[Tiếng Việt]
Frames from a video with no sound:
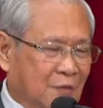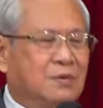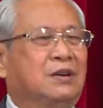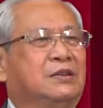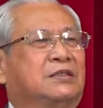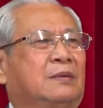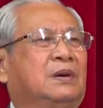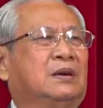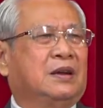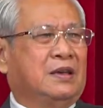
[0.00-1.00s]
giống như người
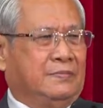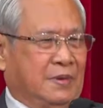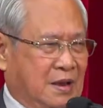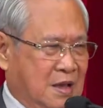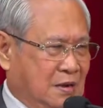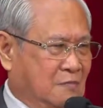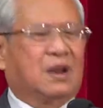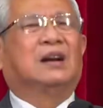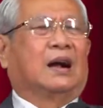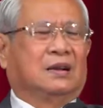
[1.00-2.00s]
Samari vậy đó,
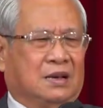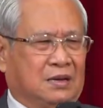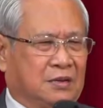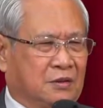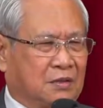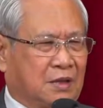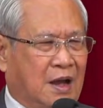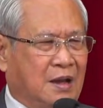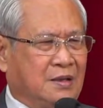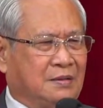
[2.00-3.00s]
không lân cận gì hết người Do
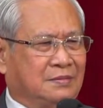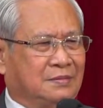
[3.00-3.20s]
Thái,